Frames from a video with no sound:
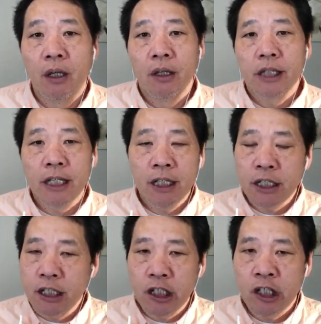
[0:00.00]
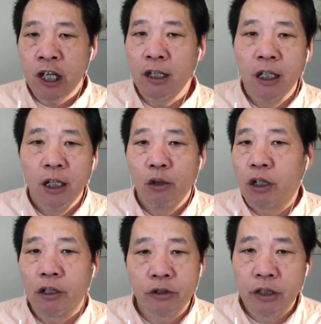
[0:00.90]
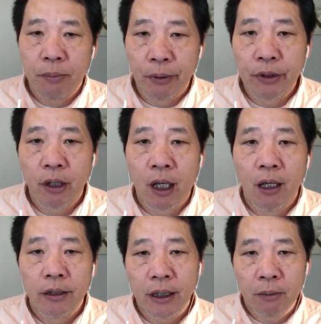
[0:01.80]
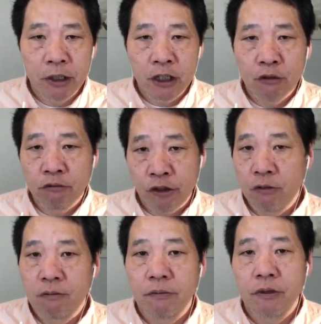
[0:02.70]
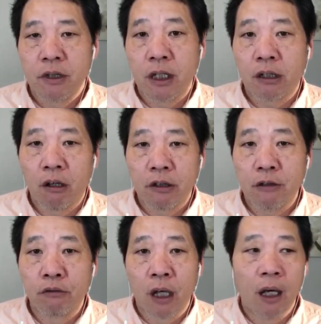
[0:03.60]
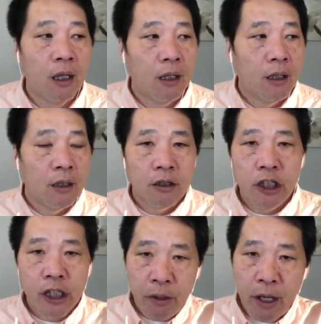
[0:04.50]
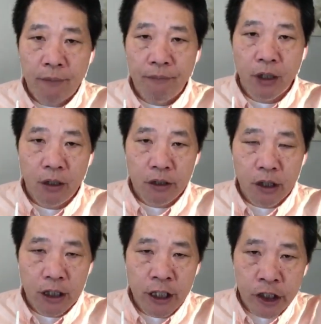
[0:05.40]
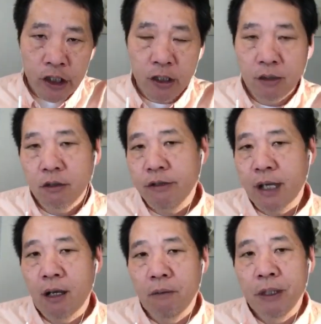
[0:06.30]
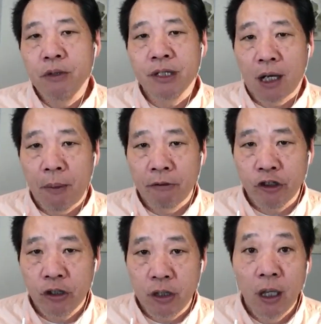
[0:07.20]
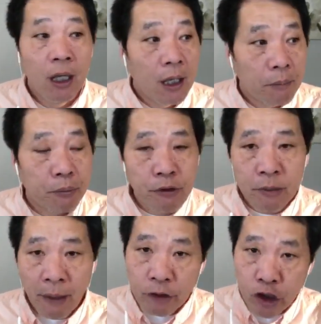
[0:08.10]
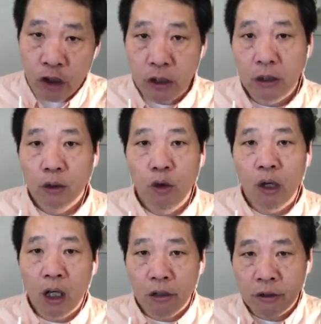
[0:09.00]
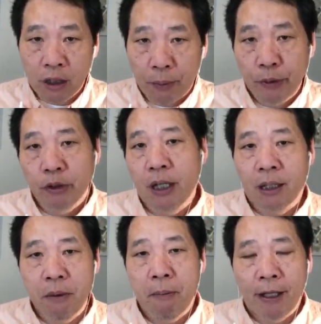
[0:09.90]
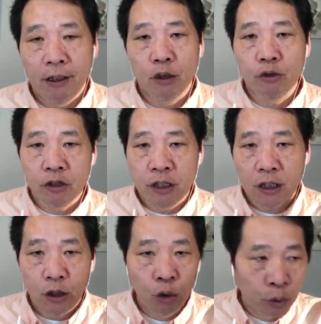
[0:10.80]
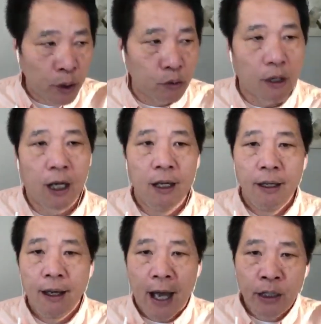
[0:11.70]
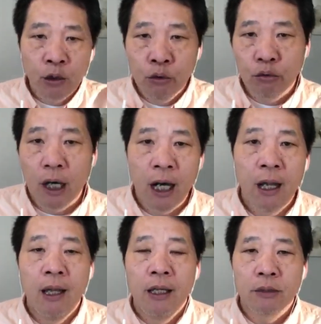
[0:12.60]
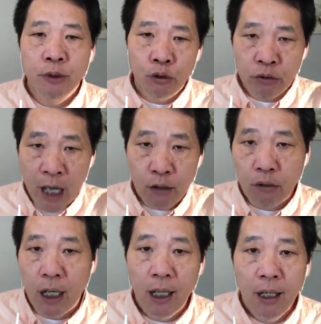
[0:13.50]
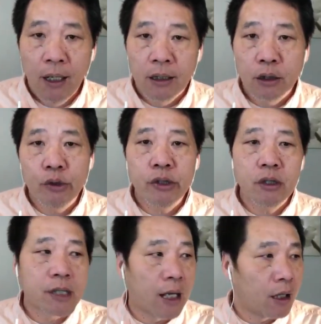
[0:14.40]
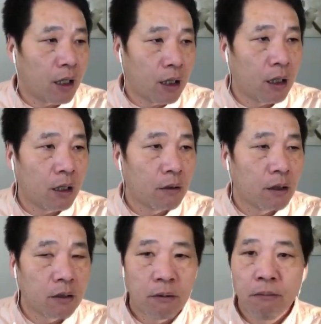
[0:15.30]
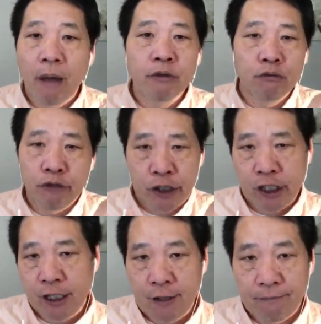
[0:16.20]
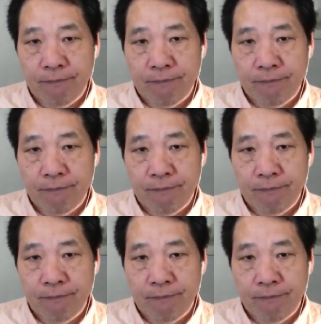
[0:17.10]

在一个星期以前，我告诉一些朋友了，让他们进股市。现在到了低谷了，一个月，这个一个星期就涨了，平均涨了百分之十几，不是百分之十几。我告诉那些朋友，让他们买的都是那些油轮股啊、航空股啊、什么赌场股啊，都是涨了百分之五十以上。